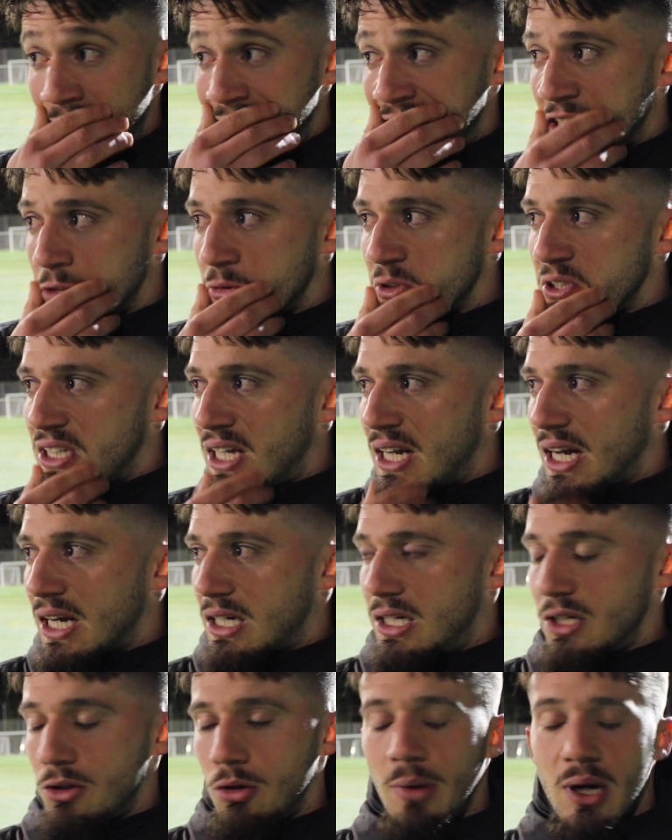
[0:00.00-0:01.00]
je pense que c'était la
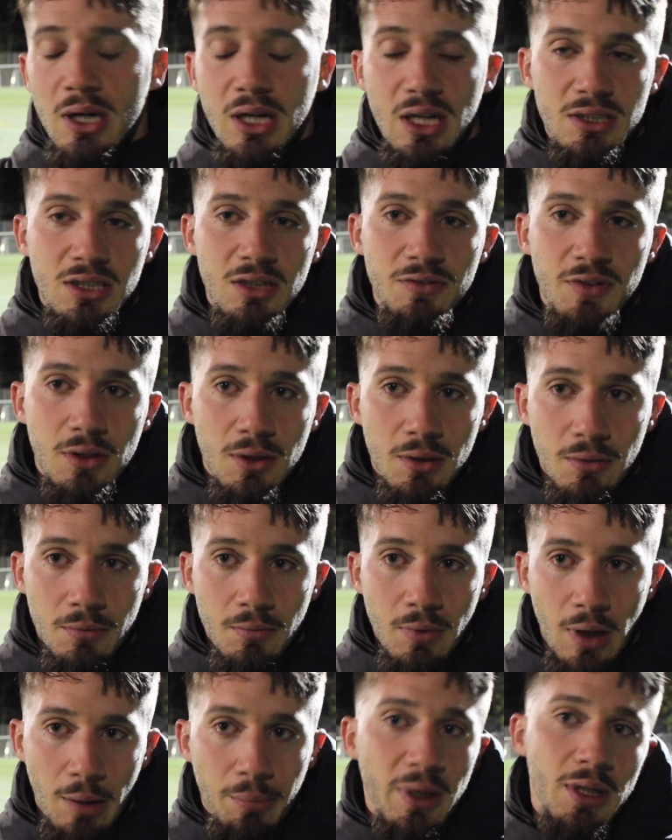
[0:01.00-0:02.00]
clé de marquer assez vite
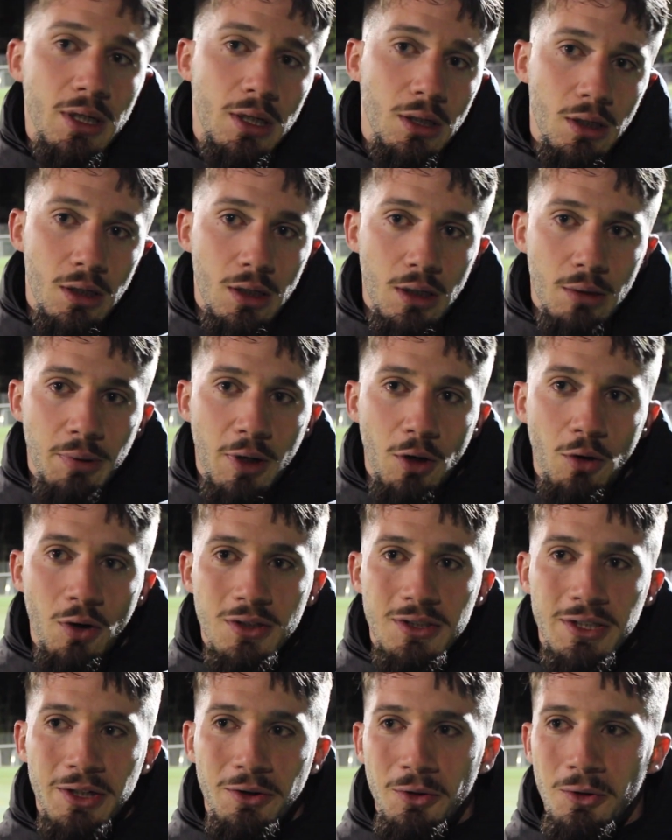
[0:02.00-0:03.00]
après, le
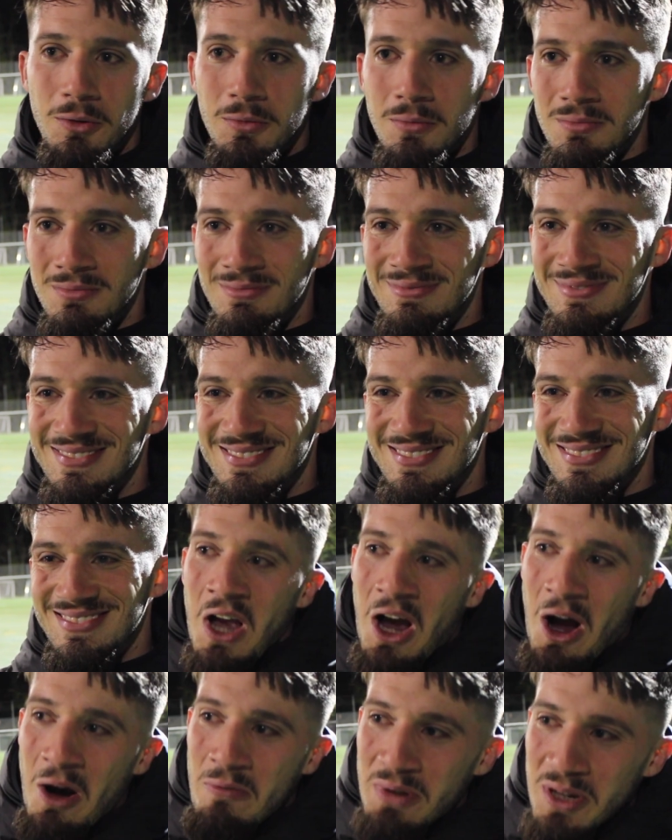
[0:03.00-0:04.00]
1-0.
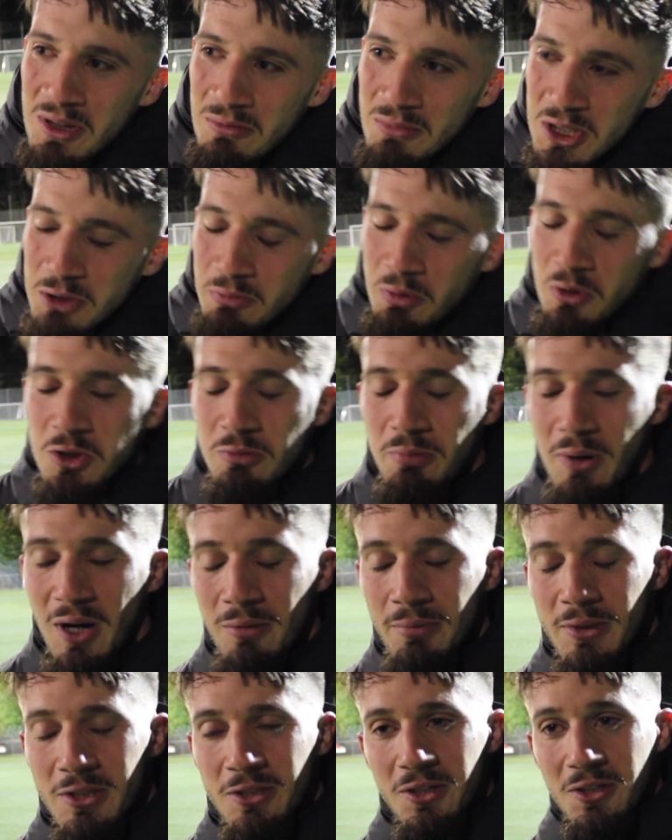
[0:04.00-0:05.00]
Un pied et demi, je pense
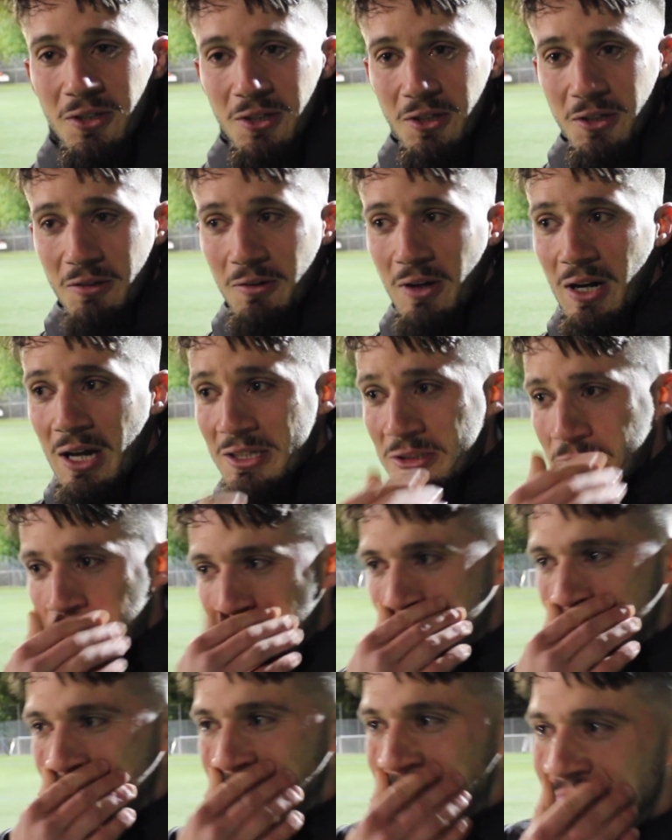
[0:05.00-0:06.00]
pas parce que voilà,
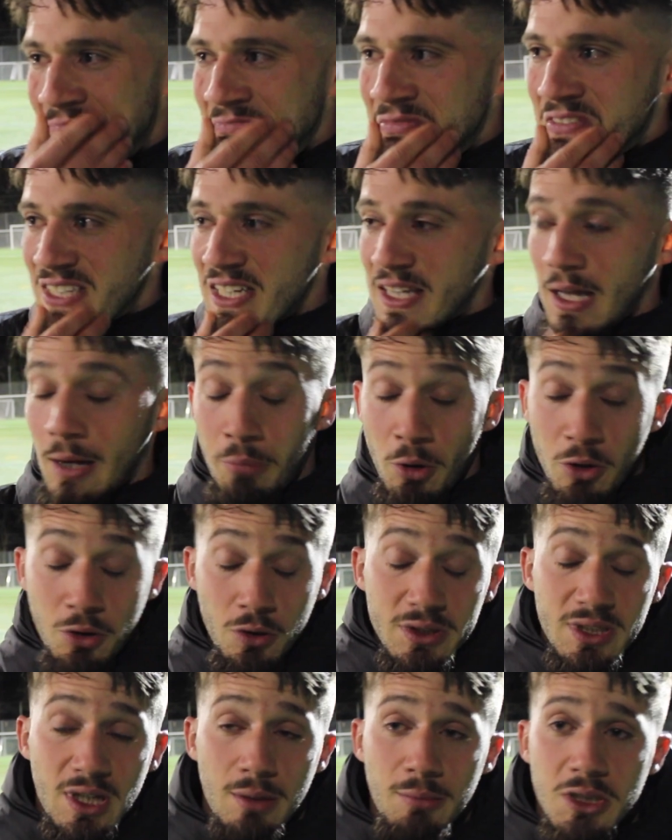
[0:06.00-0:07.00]
c'était
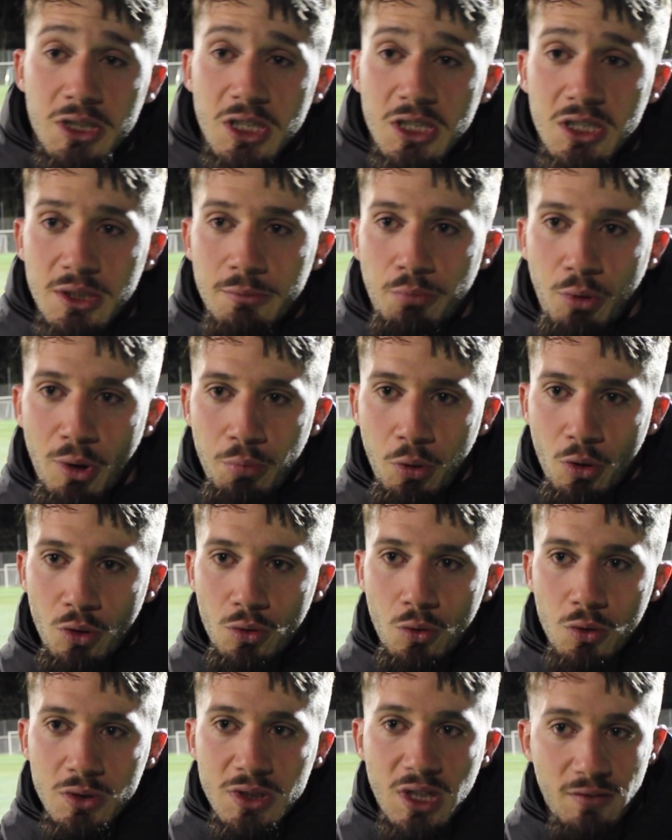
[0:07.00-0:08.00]
important. C'était un match à 6 points pour
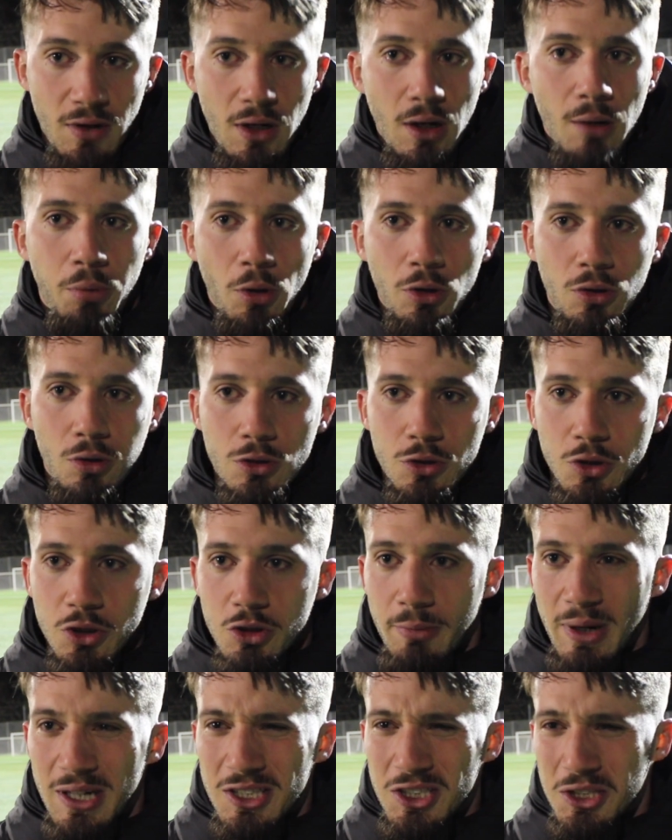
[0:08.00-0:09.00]
nous. On savait l'importance de
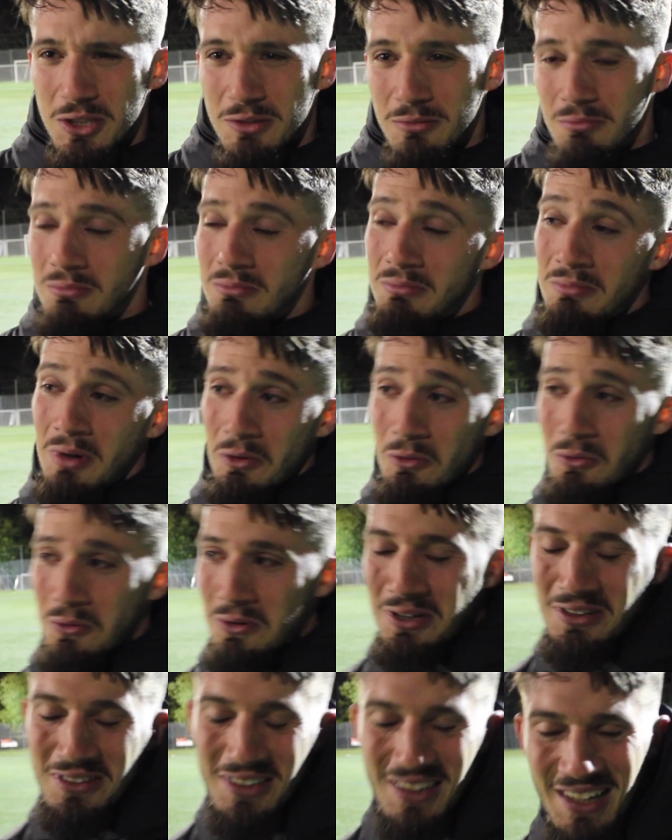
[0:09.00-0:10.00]
ce match. Pardon.
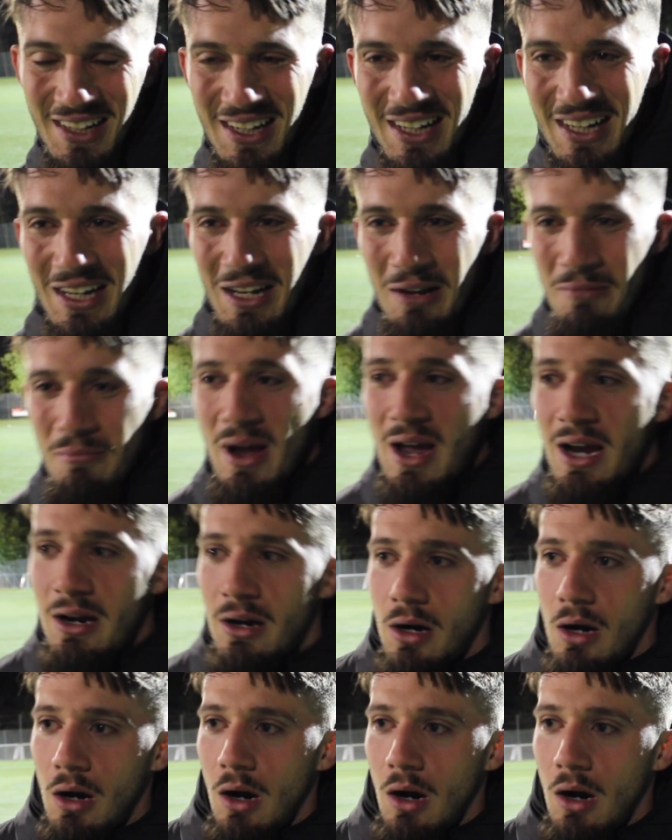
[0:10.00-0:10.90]
Mais